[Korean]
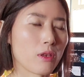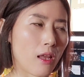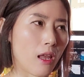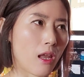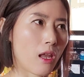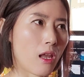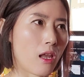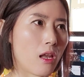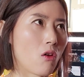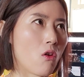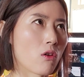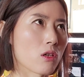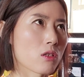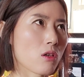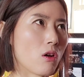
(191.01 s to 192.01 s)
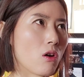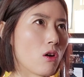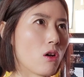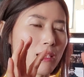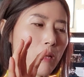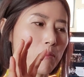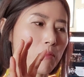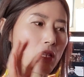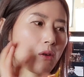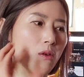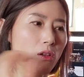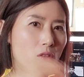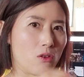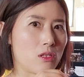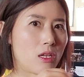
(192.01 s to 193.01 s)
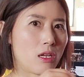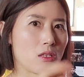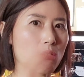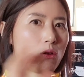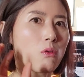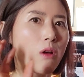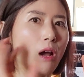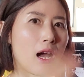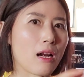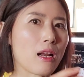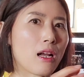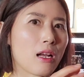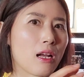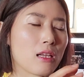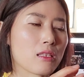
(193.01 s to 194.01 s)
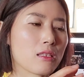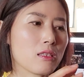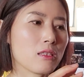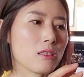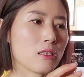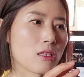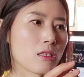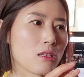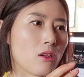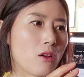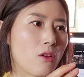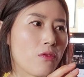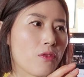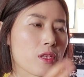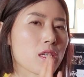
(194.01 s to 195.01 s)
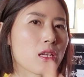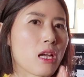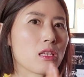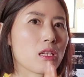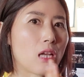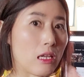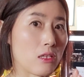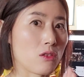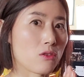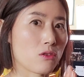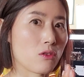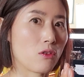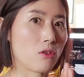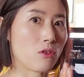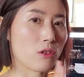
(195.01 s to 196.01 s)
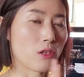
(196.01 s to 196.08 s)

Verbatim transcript: 때 거기서 남자와 여자가 서로 알아가는 그런 시간을 가졌어요.